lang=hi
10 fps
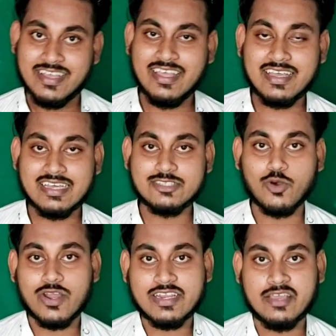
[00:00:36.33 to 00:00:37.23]
गाइस
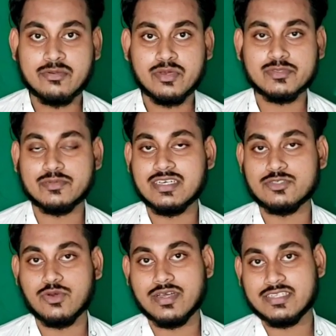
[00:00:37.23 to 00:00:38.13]
और एक नए में आप सभी का
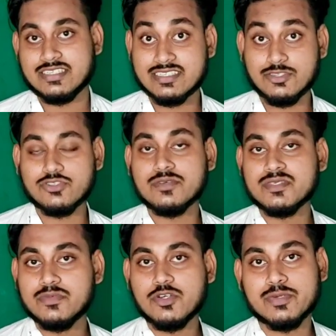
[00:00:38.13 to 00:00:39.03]
स्वागत है जैसे कि दोस्तों आप
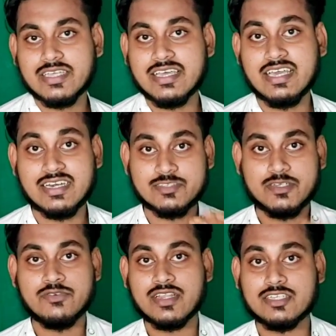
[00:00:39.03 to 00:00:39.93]
सभी को पता है कि हर्ष
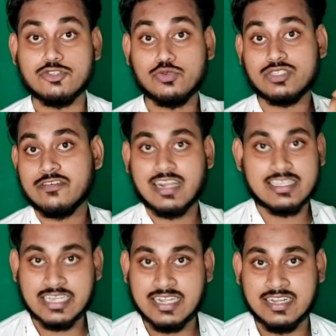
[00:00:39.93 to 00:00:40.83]
बेनीवाल का जो दूसरे वाला
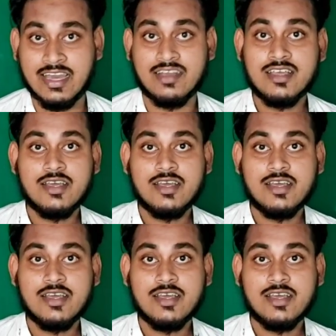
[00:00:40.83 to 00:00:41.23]
चैनल है ना